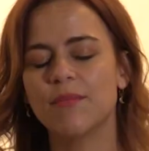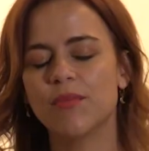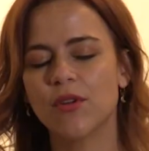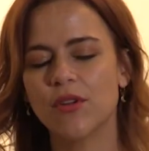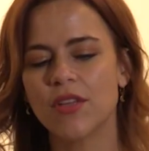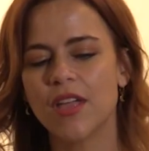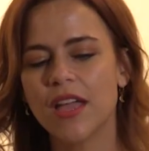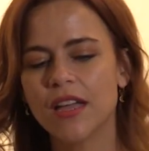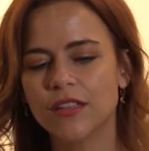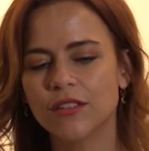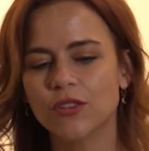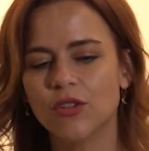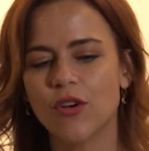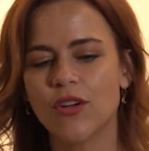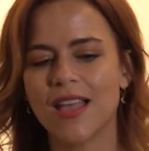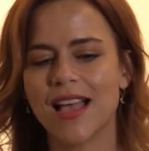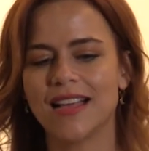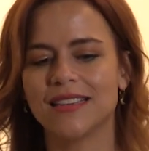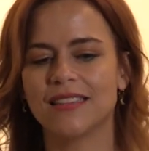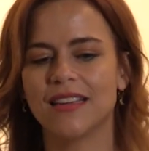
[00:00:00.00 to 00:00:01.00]

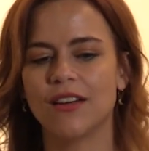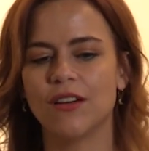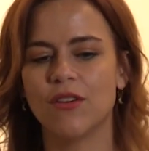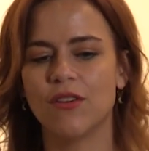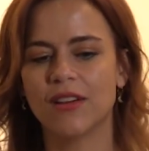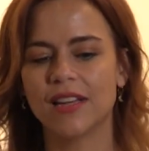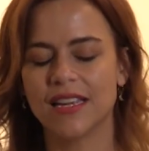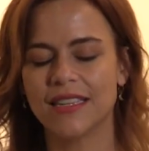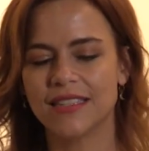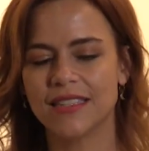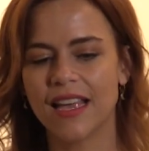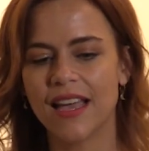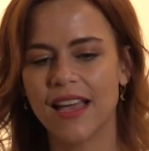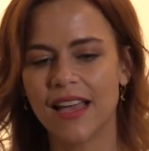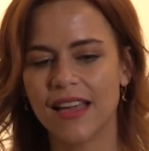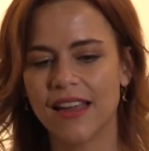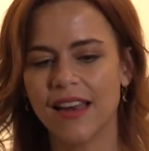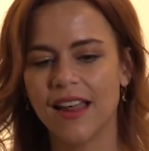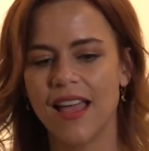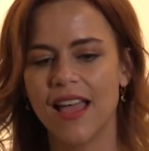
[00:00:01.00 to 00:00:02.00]
proyecto y hacerlo
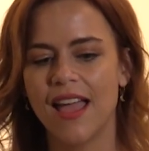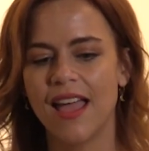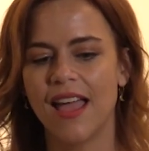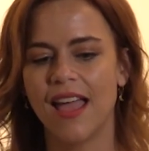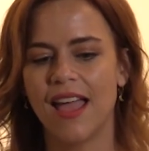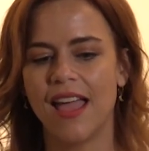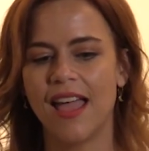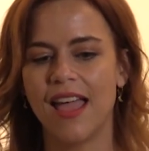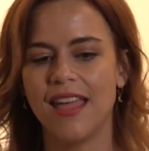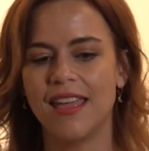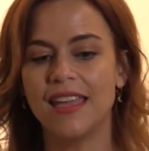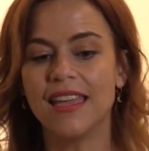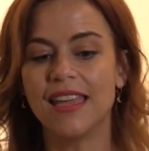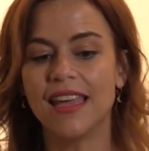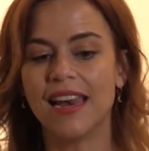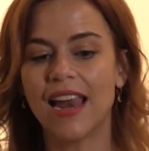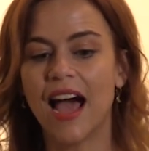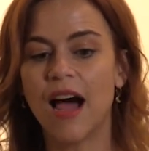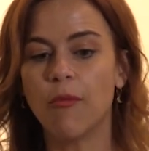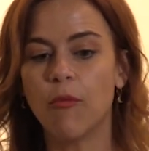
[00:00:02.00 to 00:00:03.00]
crecer eh, y
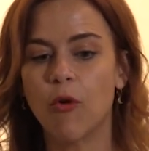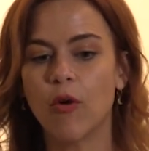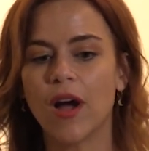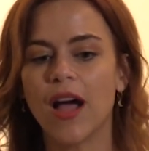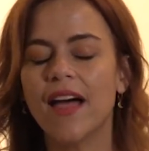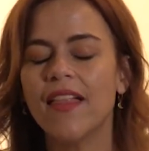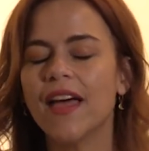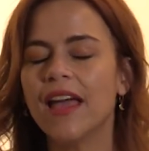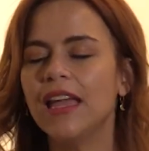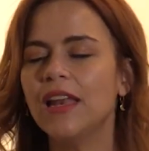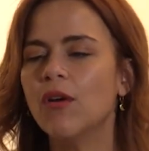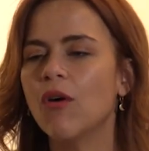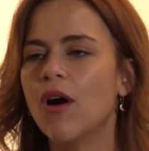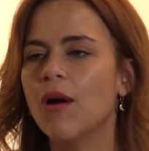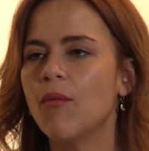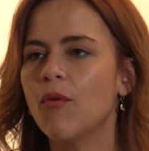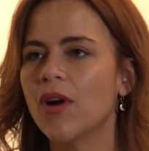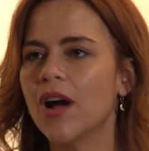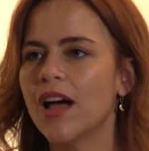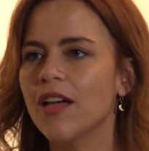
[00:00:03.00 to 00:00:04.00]
que las abogadas y los
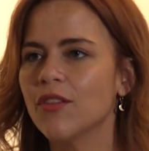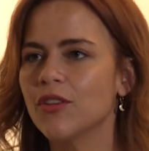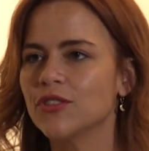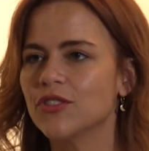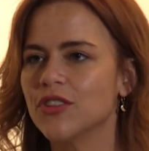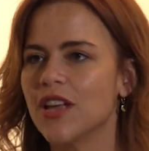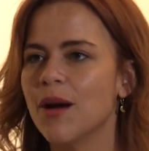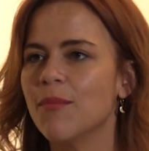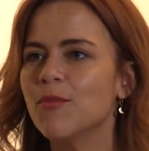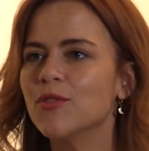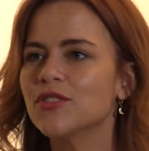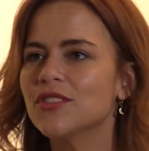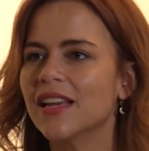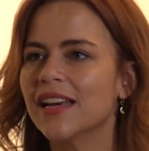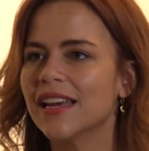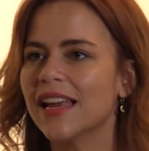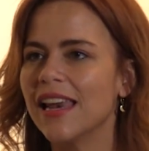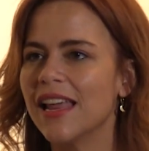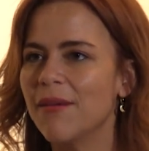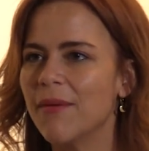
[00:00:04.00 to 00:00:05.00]
abogados seamos
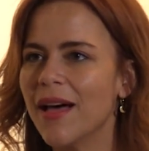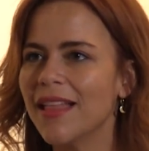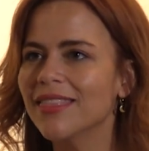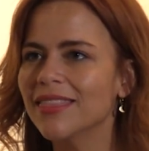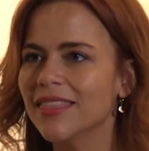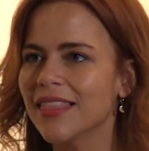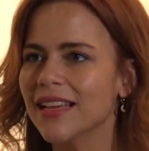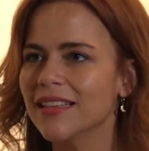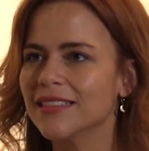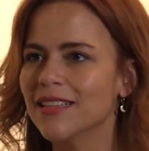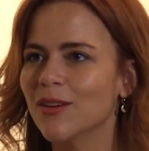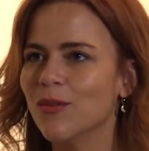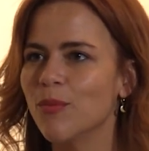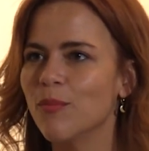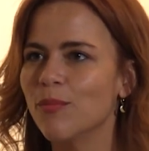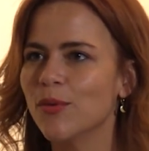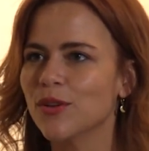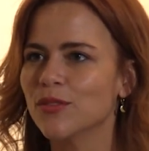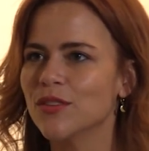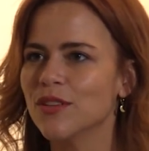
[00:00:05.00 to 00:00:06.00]
relevantes en
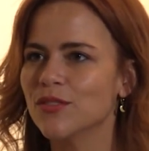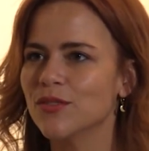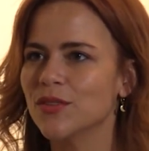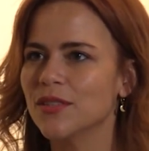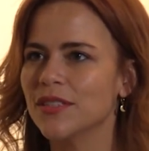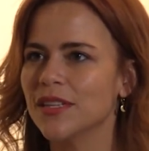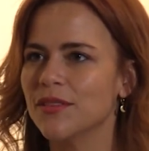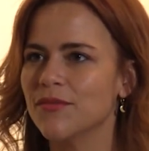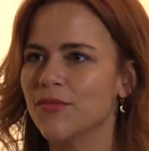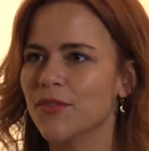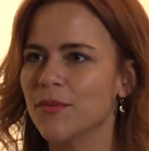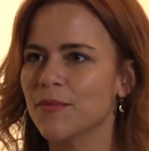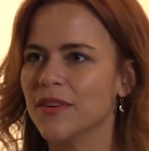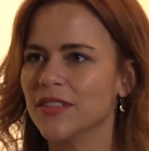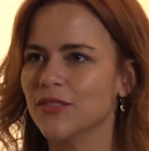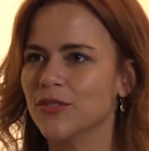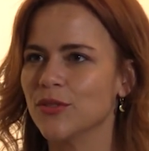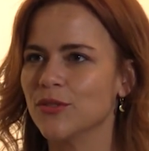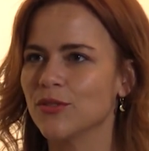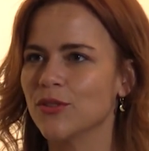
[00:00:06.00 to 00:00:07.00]
un proceso de
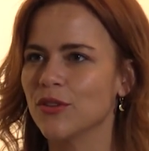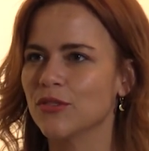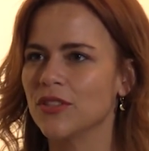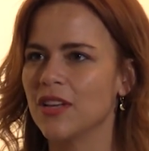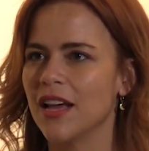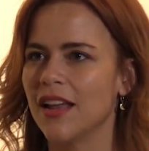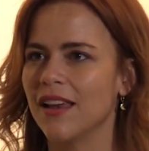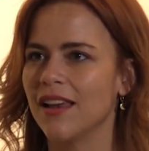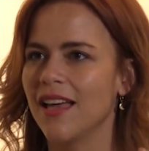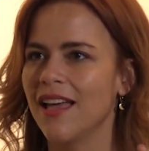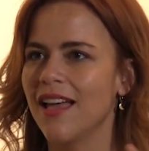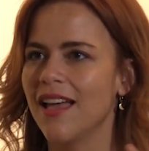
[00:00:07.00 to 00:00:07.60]
transformación social.